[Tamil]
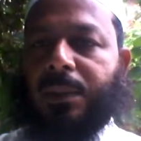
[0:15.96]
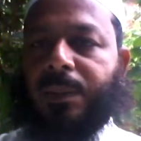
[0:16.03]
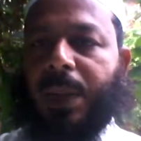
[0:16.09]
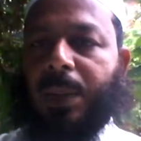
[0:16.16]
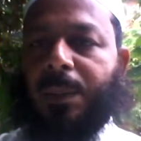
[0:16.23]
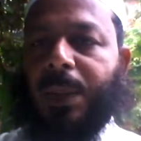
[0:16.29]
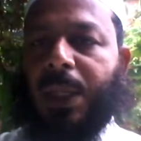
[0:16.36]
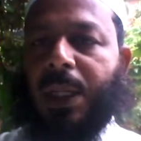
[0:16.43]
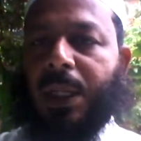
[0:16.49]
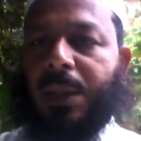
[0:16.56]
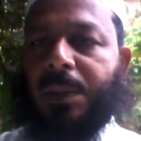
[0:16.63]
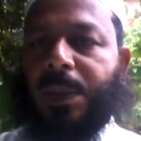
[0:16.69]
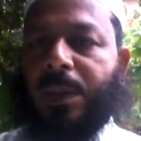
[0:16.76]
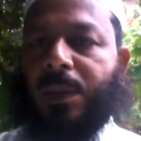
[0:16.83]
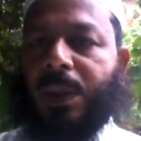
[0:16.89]
பெண்
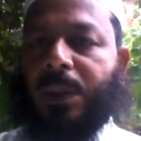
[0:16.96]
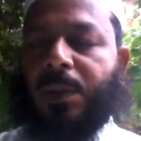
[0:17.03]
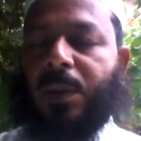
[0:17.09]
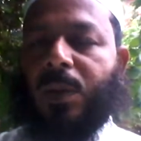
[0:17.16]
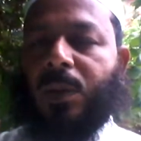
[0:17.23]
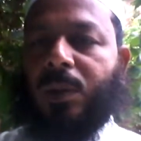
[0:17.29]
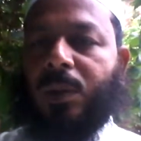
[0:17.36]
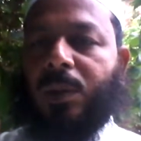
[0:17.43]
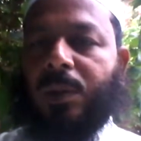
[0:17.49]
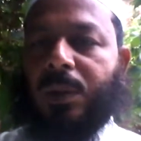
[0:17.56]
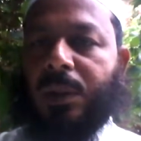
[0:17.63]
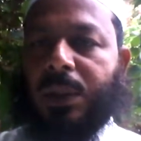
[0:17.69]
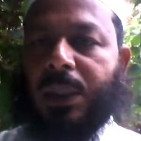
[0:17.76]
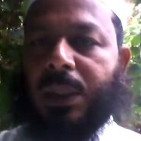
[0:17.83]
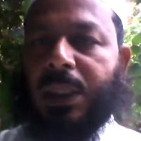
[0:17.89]
பிள்ளைக்கு பேர் வைக்கும் பொழுது
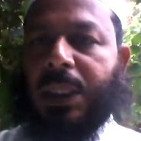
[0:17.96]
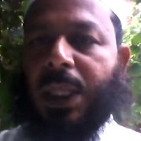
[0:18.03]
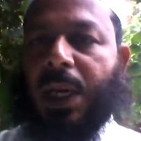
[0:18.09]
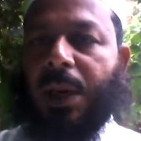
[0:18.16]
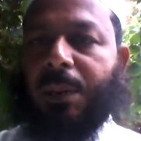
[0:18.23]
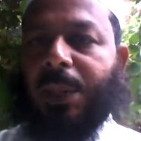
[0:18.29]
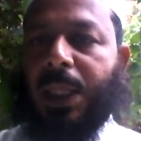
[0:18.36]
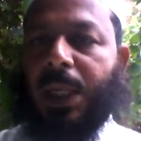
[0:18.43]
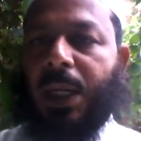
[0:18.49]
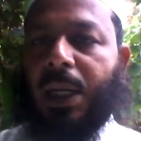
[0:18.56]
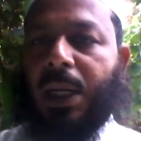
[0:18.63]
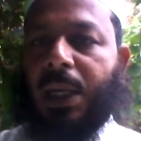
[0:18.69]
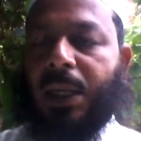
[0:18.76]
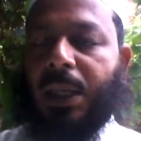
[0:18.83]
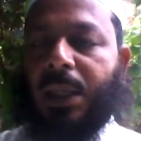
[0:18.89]
காமிலா
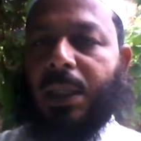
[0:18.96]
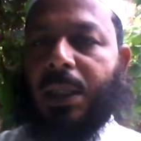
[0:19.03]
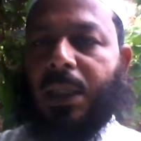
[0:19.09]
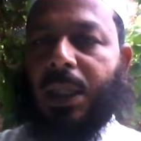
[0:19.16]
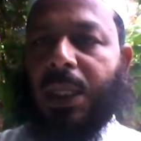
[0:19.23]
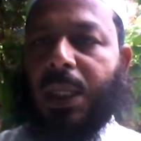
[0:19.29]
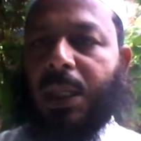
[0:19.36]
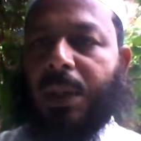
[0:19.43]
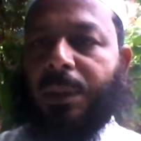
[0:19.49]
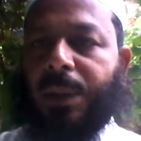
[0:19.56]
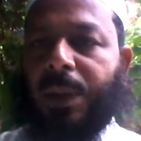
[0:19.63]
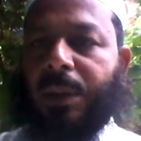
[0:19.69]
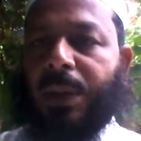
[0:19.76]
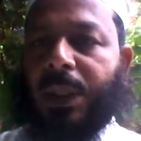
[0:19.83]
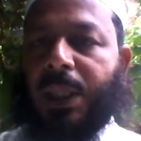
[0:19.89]
என்று
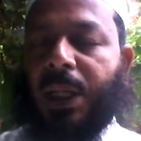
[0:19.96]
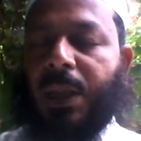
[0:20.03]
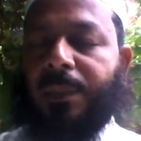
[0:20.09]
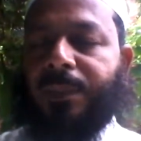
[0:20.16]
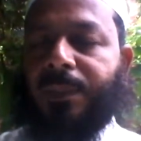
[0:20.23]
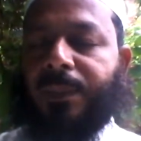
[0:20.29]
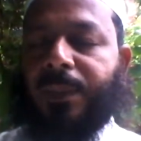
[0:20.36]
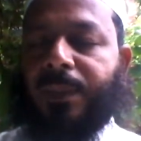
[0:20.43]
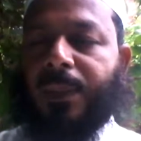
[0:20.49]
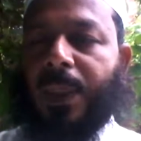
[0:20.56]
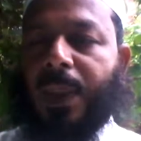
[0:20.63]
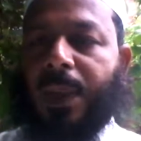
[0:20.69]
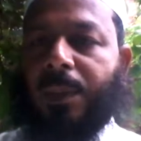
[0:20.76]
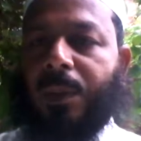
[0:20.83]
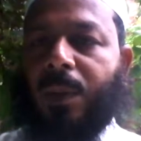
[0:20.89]
பேர் வைக்கலாம்
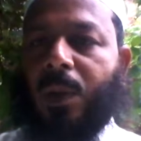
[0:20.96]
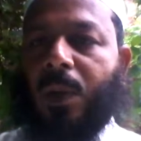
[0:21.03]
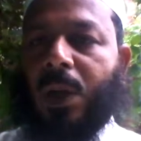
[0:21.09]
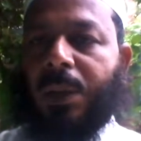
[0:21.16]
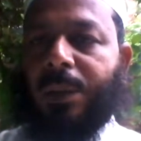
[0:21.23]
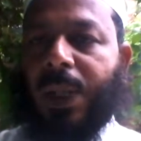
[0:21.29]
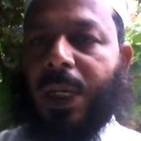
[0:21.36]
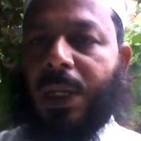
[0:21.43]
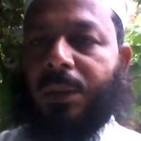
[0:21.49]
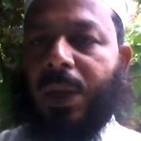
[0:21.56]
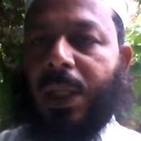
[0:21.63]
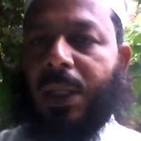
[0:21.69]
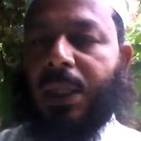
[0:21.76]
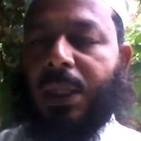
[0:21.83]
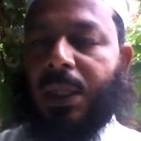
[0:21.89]

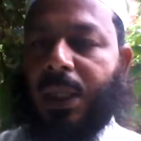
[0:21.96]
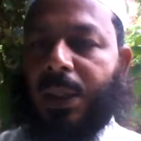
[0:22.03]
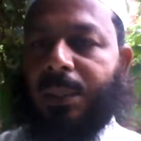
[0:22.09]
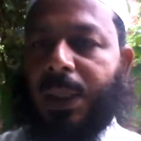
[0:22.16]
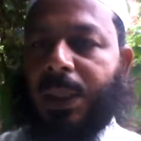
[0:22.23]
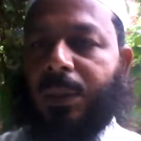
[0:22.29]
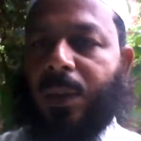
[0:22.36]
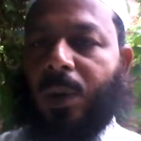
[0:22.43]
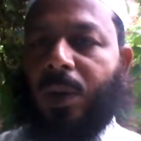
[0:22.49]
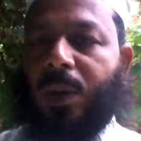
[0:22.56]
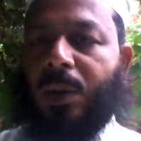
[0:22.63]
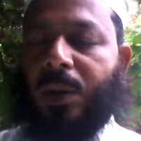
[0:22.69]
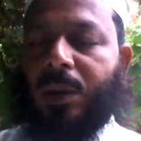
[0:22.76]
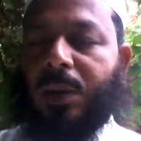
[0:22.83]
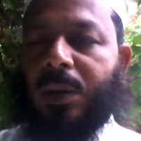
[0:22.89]
பூரணமானவள் என்பது
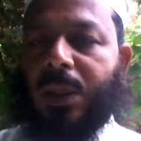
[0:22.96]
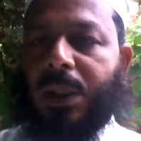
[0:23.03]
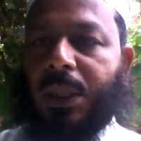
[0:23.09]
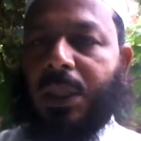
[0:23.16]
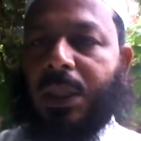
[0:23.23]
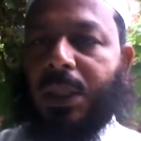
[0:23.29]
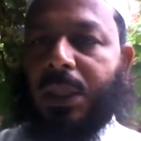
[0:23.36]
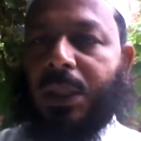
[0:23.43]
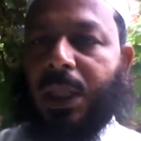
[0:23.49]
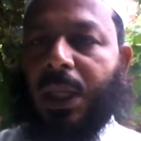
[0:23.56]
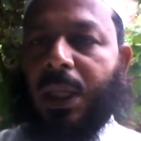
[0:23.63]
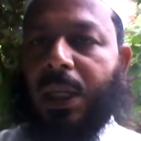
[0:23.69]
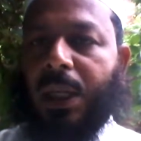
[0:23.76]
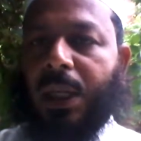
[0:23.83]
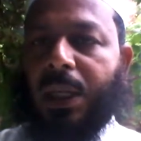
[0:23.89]
பொருள்
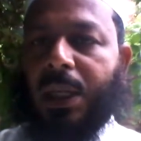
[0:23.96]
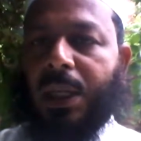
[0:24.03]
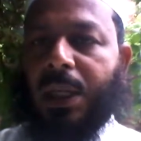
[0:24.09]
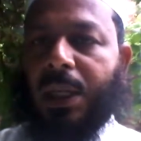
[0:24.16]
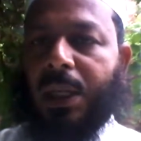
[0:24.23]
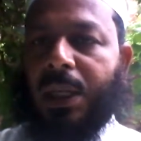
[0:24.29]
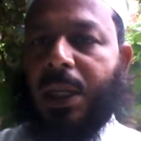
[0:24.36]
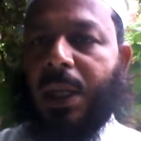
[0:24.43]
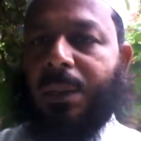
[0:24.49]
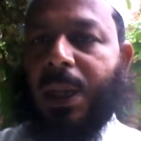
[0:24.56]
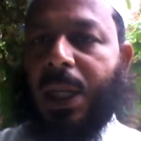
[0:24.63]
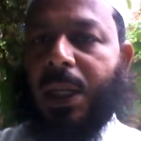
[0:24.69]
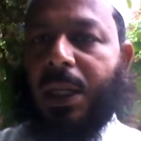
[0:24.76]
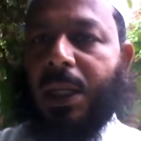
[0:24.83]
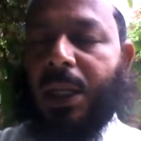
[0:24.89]
கே
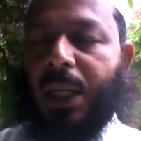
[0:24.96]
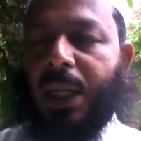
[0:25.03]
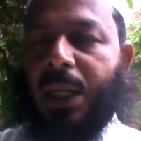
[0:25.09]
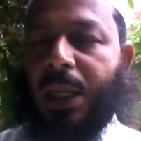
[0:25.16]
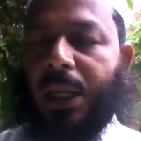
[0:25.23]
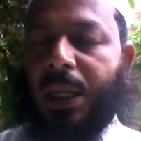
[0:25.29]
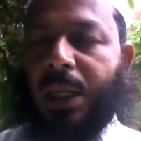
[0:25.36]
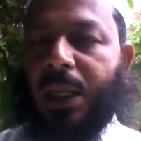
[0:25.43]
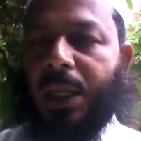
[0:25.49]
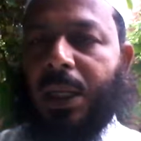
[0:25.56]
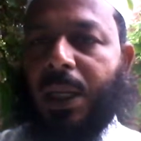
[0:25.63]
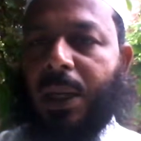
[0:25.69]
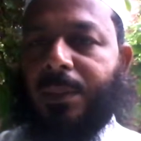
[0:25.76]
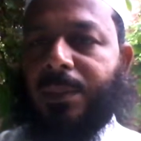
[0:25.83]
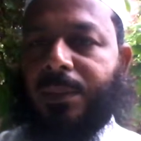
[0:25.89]
டபுள் ஏ
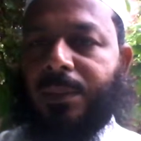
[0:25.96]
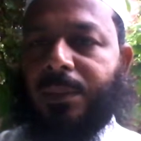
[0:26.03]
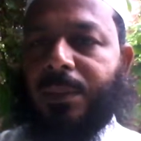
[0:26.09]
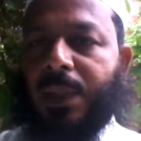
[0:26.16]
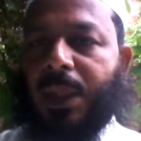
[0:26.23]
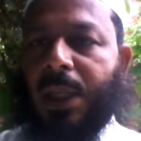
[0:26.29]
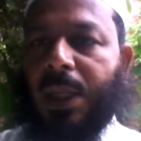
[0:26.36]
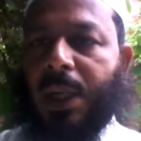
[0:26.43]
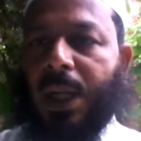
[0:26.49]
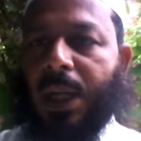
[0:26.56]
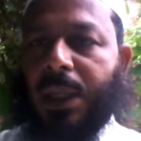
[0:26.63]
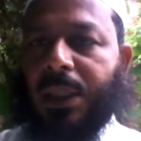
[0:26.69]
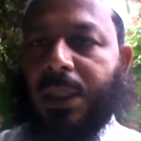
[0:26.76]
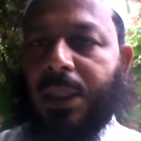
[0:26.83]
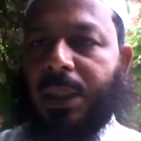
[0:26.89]
எம்
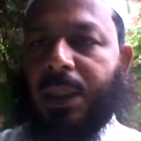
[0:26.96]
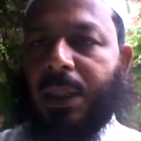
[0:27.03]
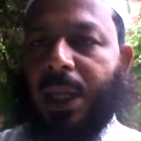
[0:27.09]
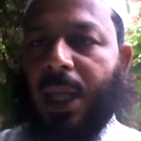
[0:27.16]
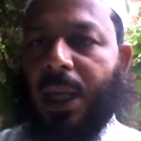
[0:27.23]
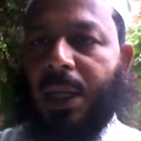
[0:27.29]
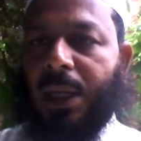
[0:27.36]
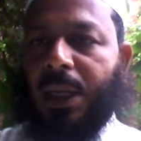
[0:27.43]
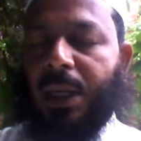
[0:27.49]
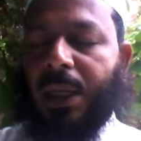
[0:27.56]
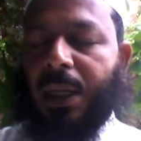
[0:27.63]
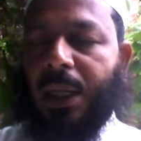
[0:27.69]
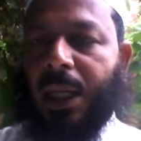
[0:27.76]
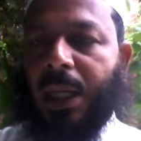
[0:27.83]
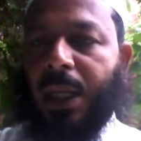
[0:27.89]
ஐ எல்
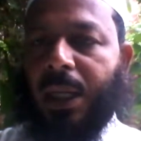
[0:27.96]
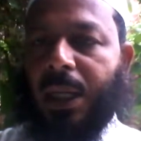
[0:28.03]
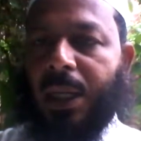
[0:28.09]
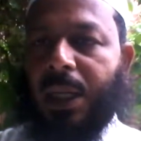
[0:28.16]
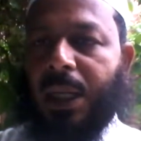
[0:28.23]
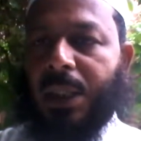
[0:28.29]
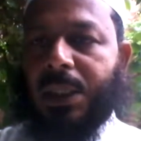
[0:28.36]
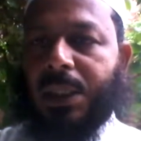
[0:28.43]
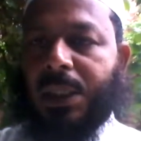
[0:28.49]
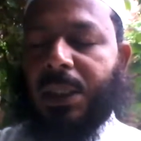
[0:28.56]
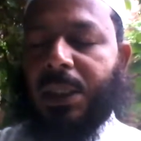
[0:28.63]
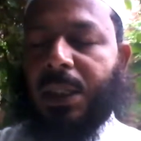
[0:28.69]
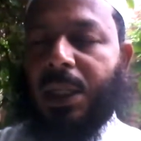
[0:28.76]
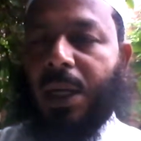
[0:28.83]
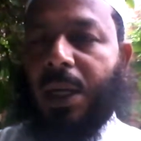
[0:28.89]
ஏ ஹெச்
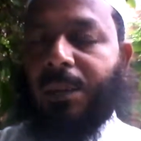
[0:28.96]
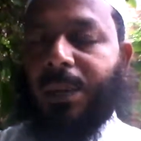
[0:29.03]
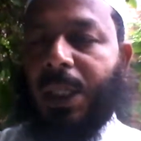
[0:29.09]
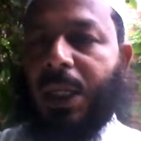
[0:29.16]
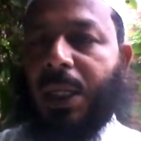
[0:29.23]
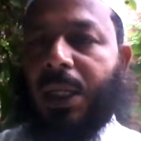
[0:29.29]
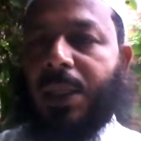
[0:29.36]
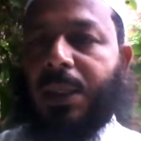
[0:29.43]
காமிலா